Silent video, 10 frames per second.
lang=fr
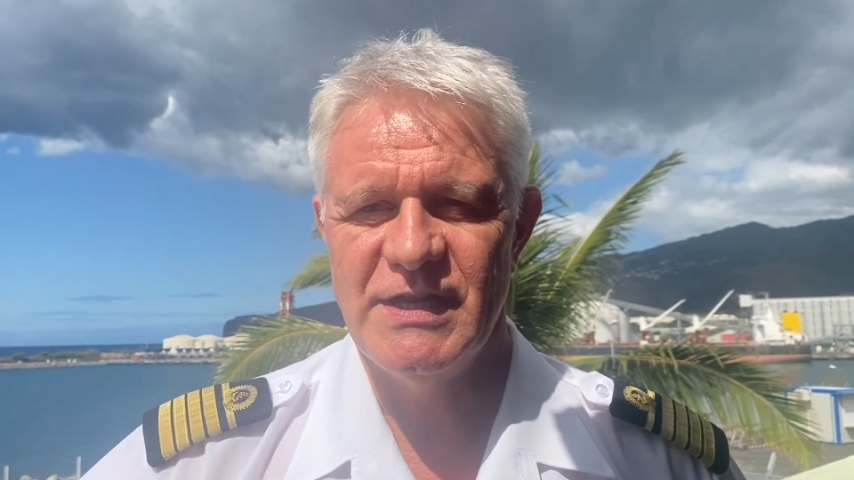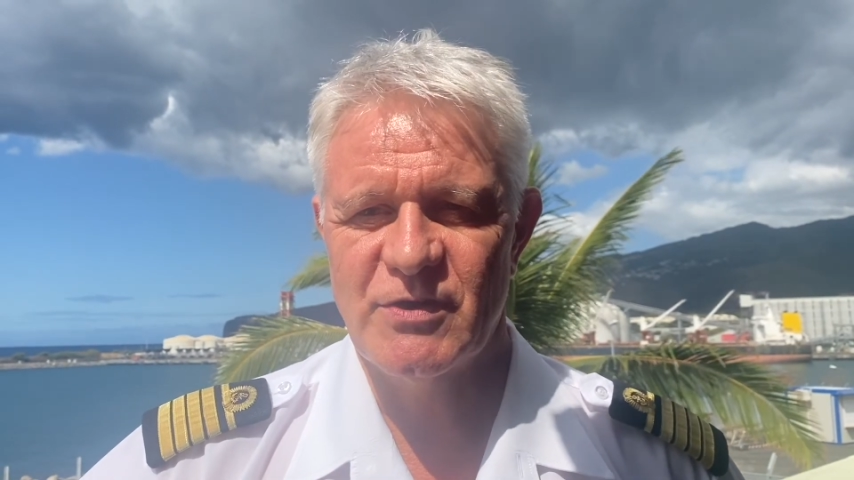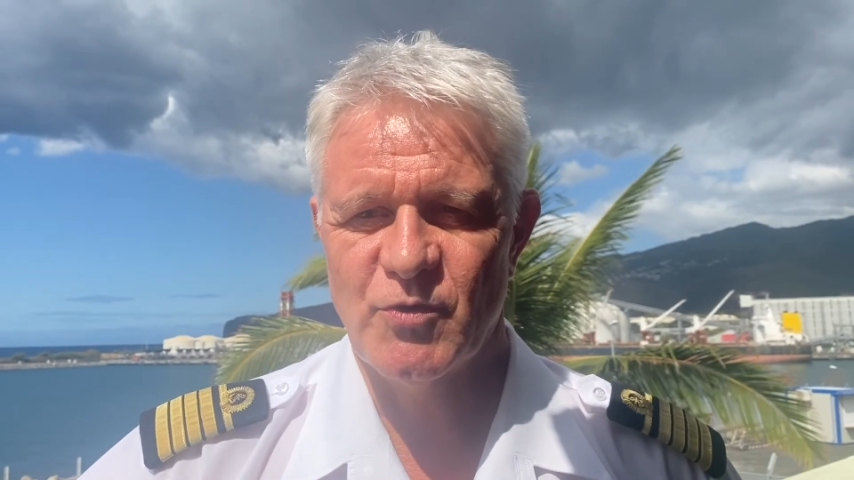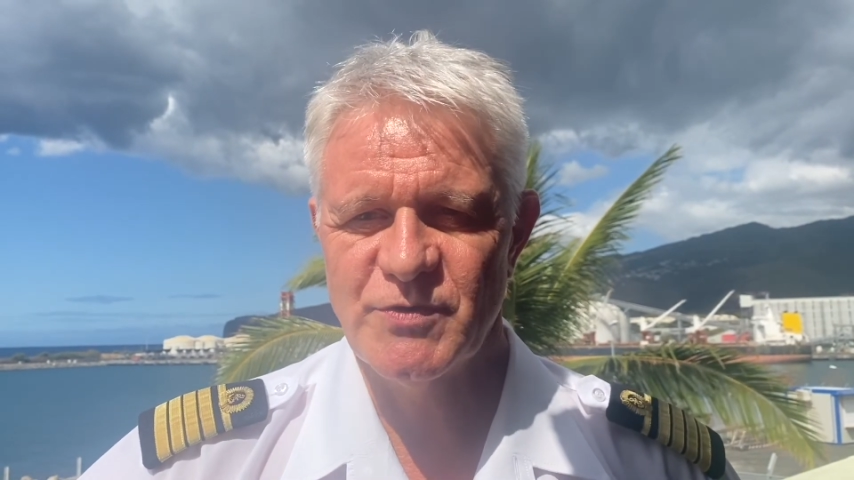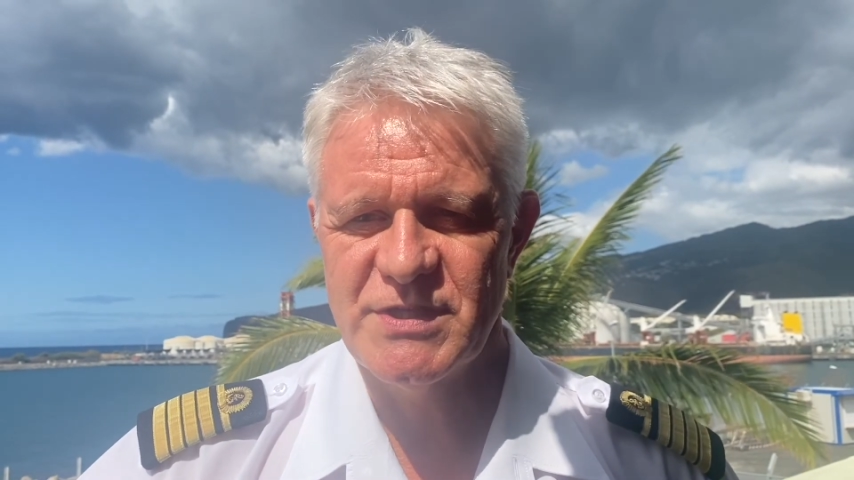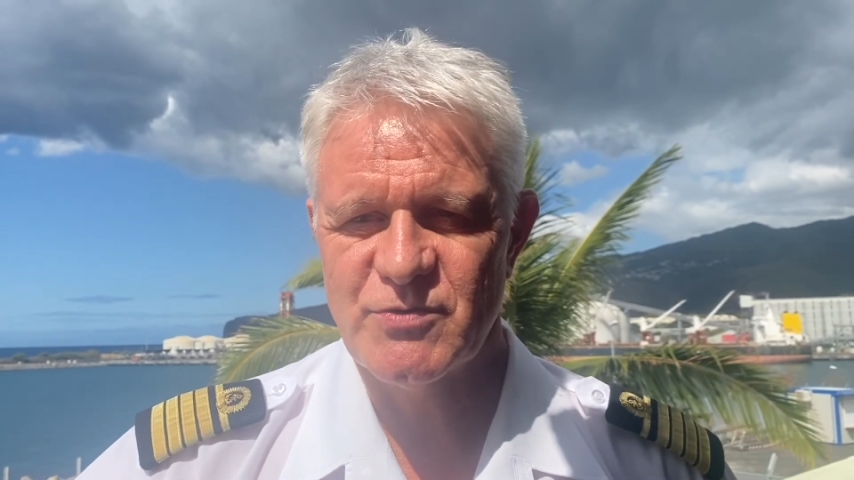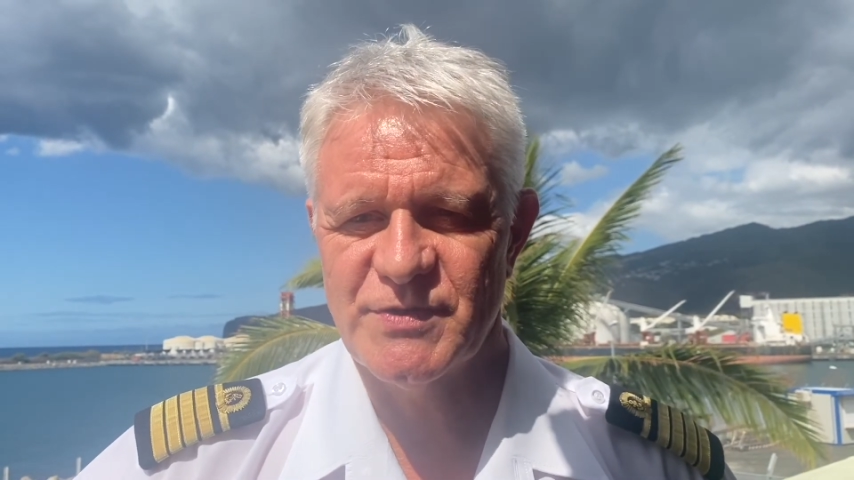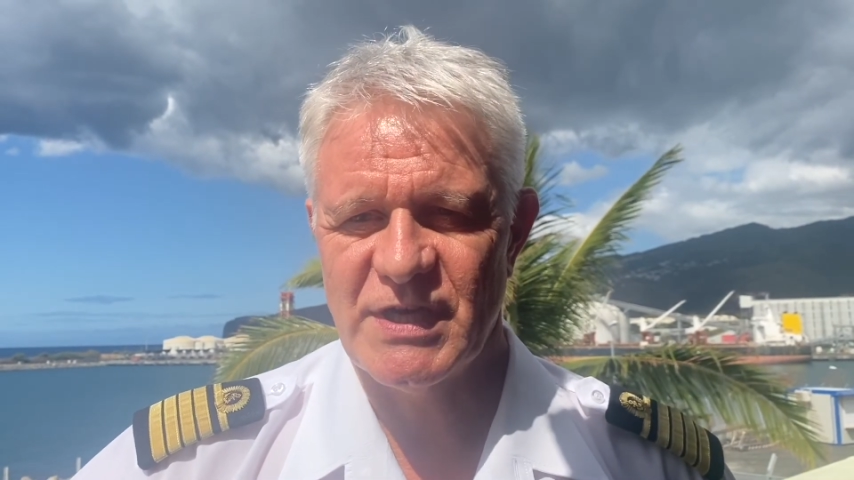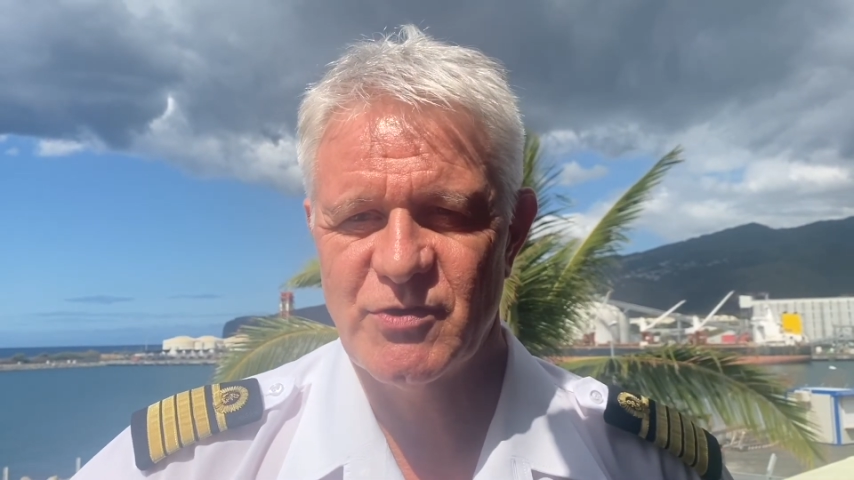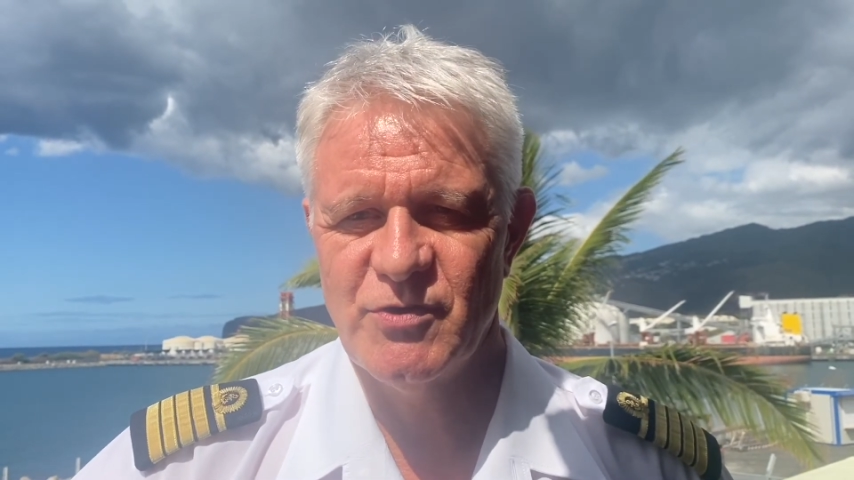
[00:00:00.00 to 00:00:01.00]
les
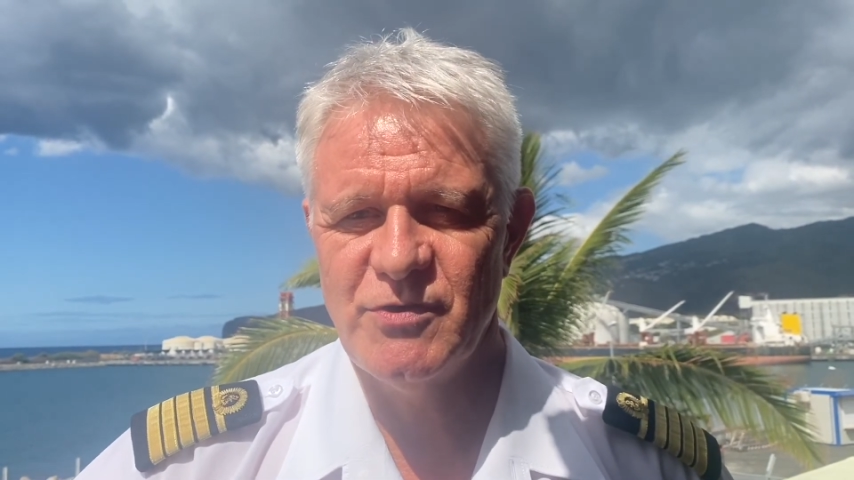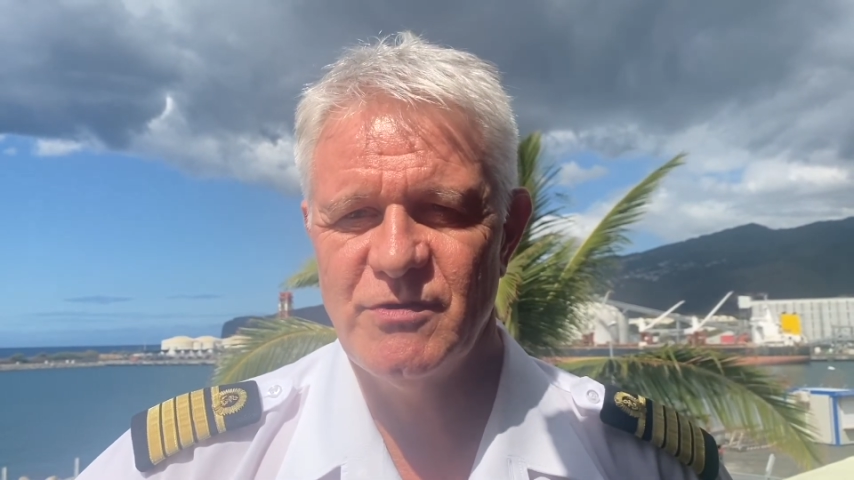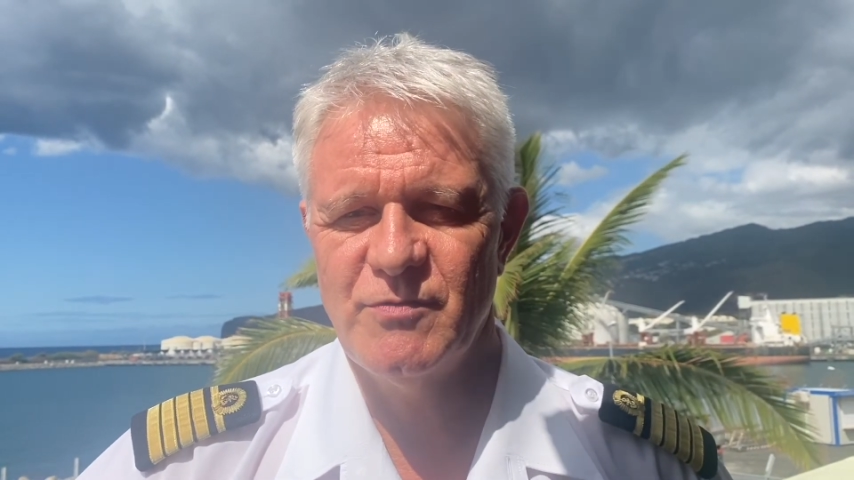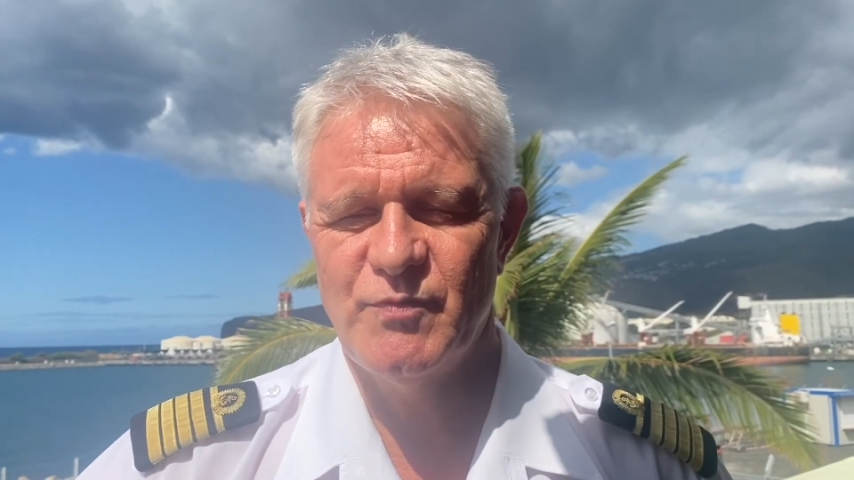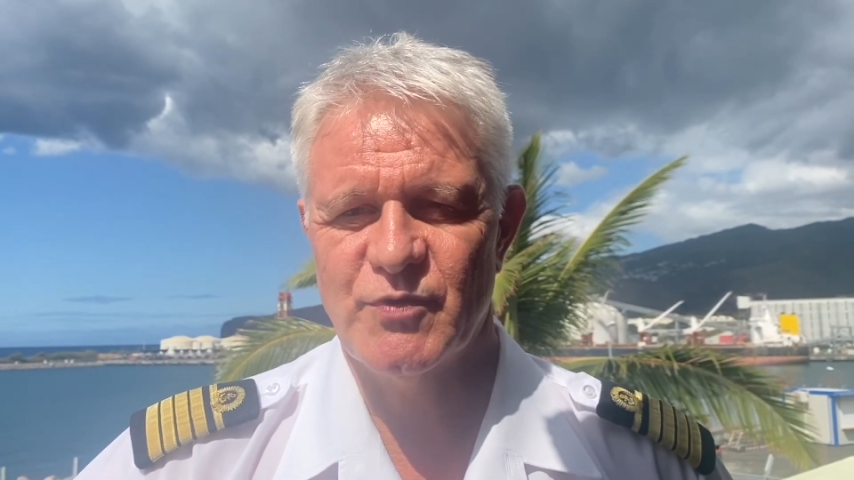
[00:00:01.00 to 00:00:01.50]
conditions d'accueil